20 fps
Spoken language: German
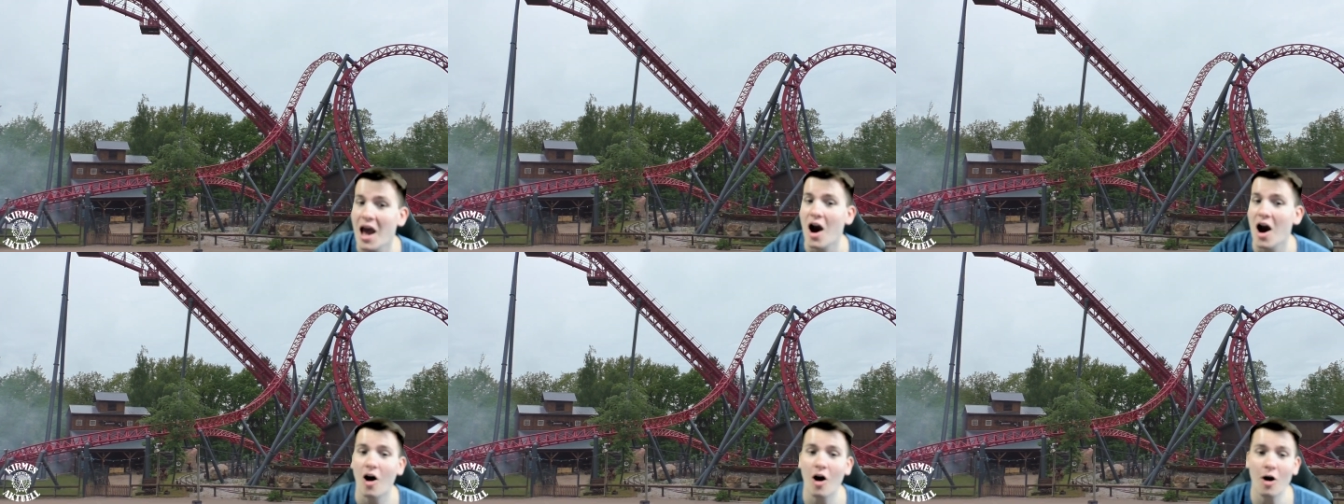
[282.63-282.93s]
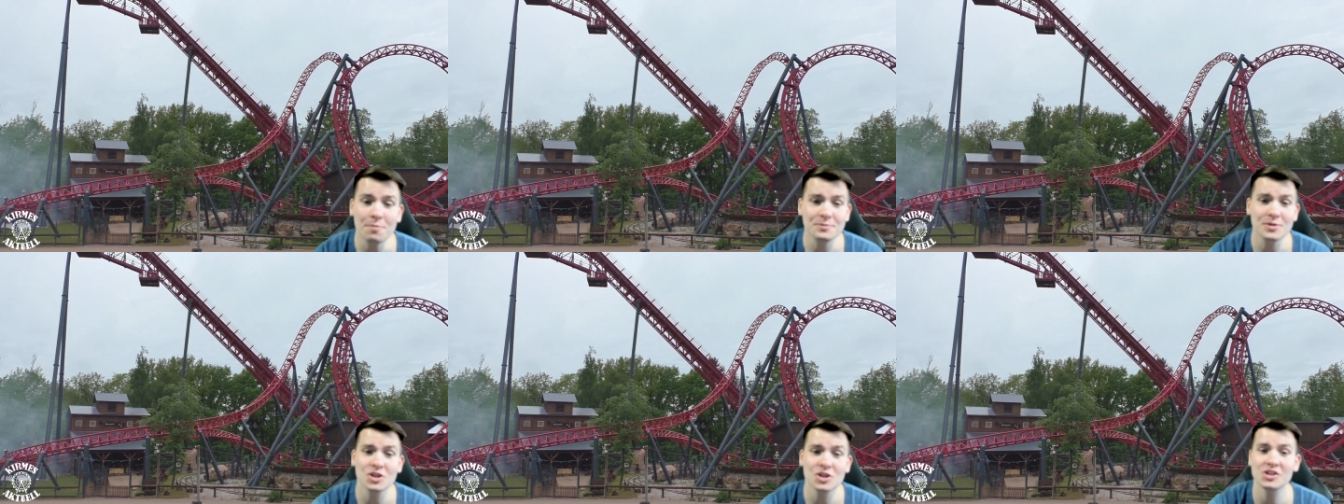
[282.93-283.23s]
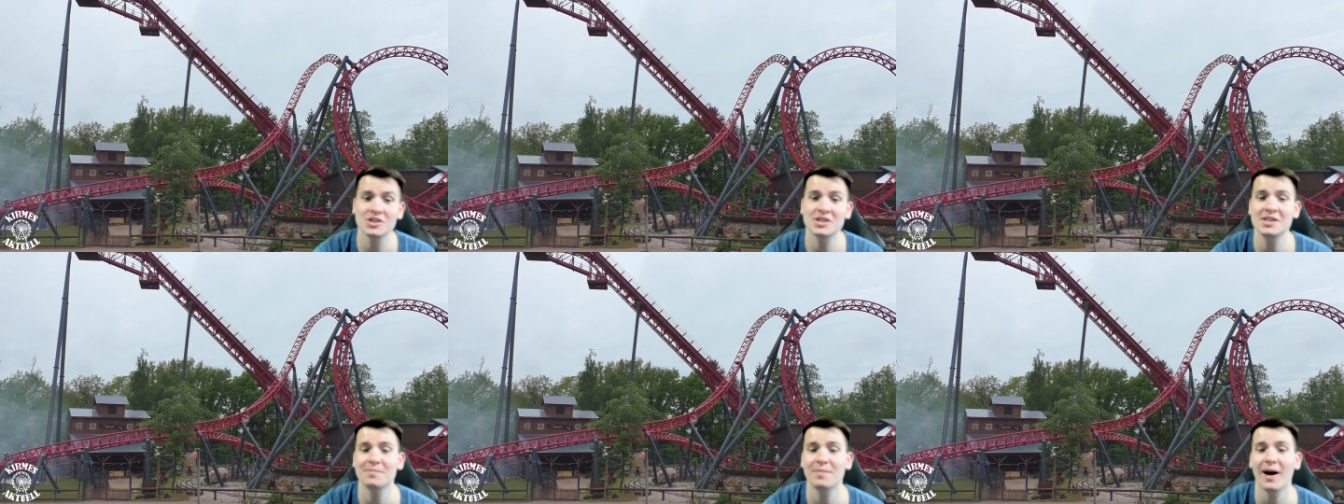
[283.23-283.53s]
Optisch
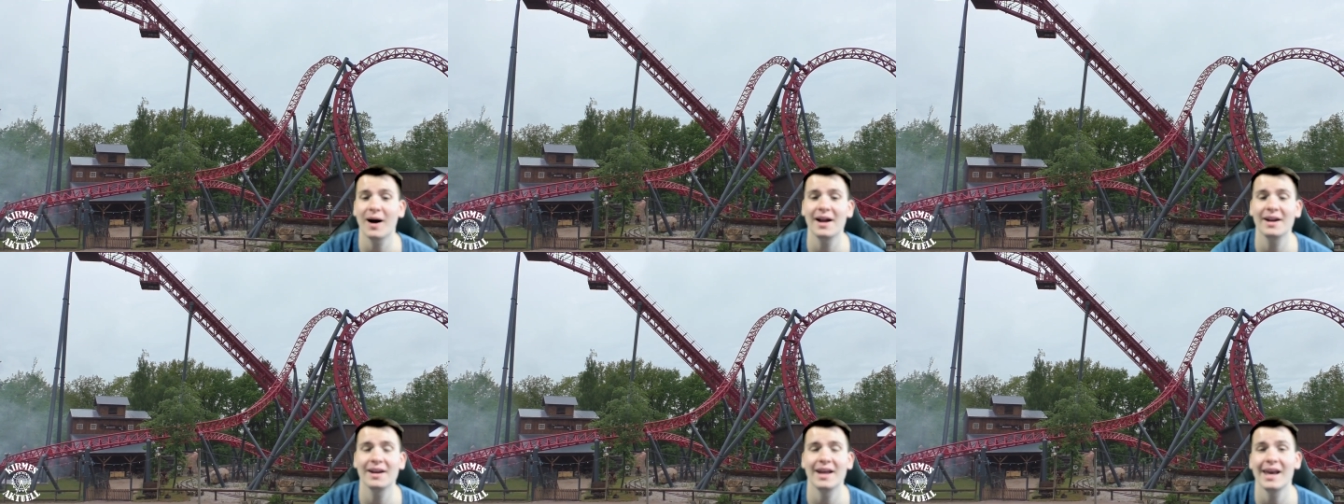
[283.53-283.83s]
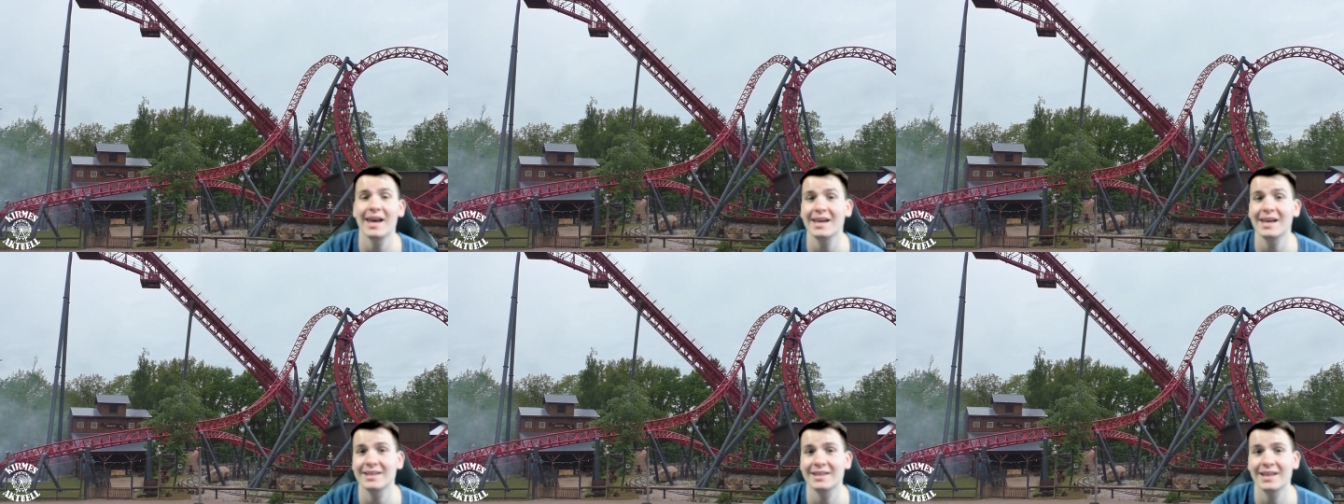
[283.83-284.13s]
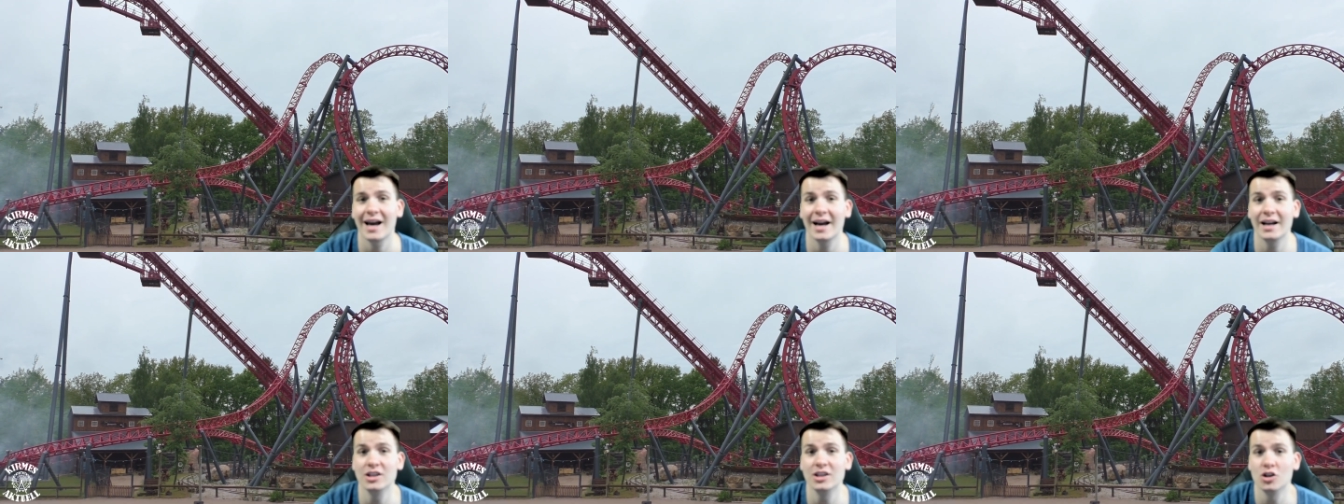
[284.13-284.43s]
ist die Bahn echt
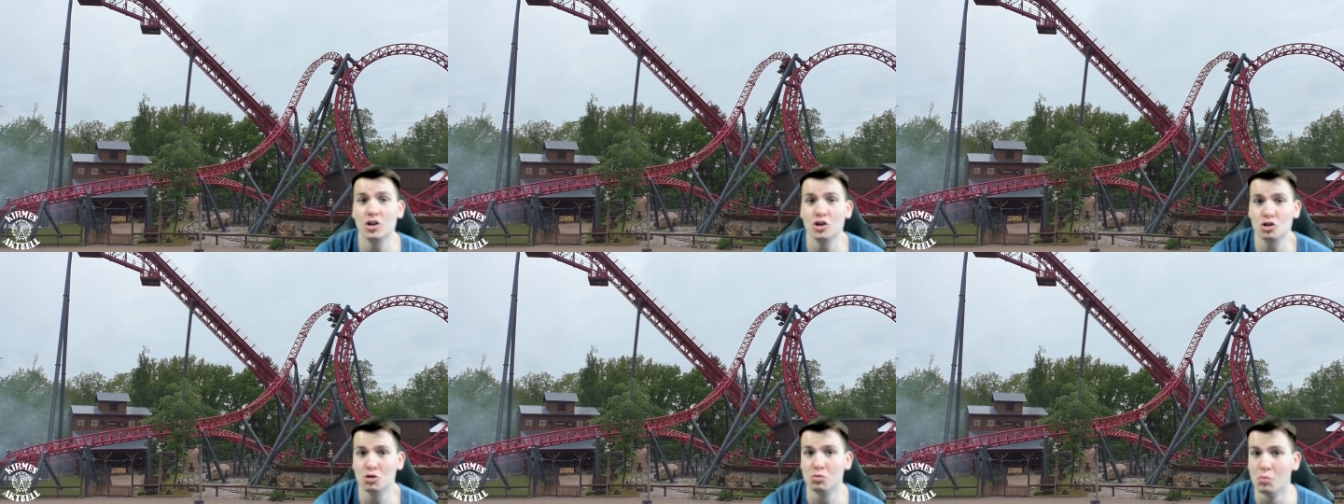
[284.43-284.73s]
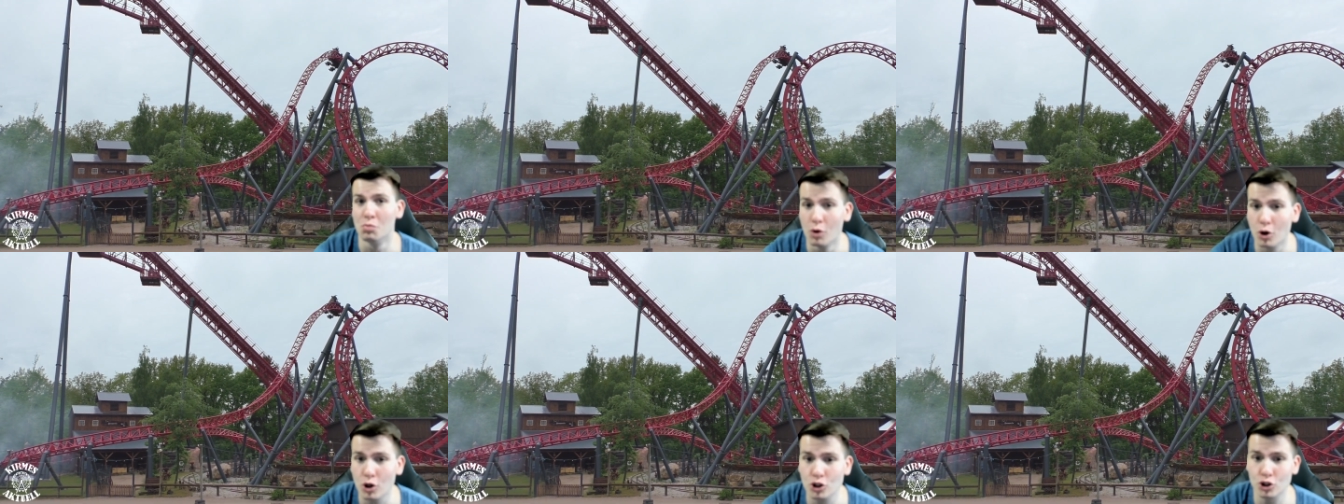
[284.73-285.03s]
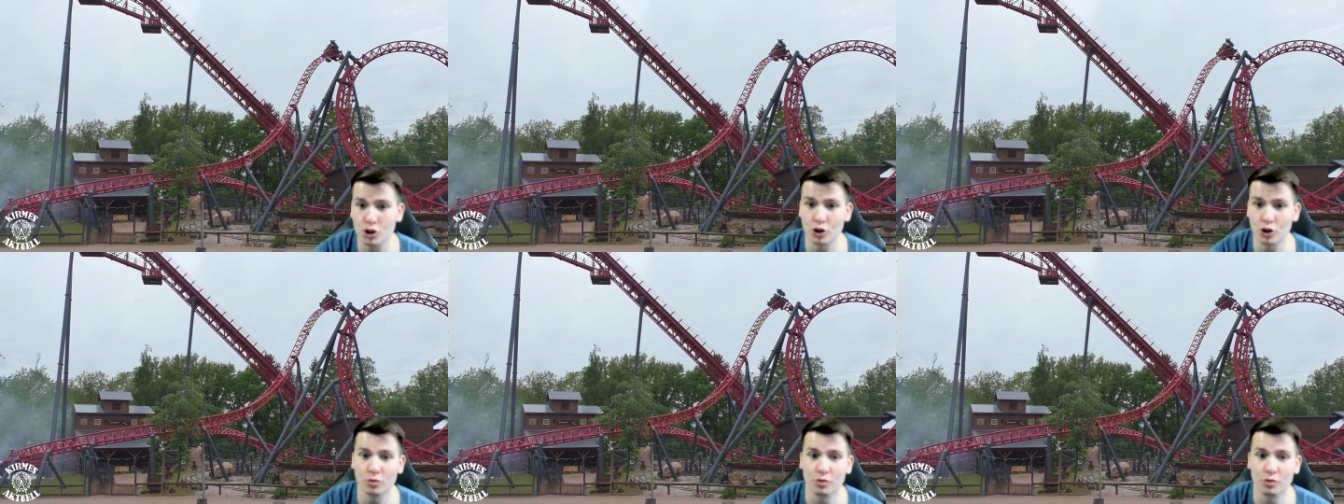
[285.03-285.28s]
ein Schmuckstück,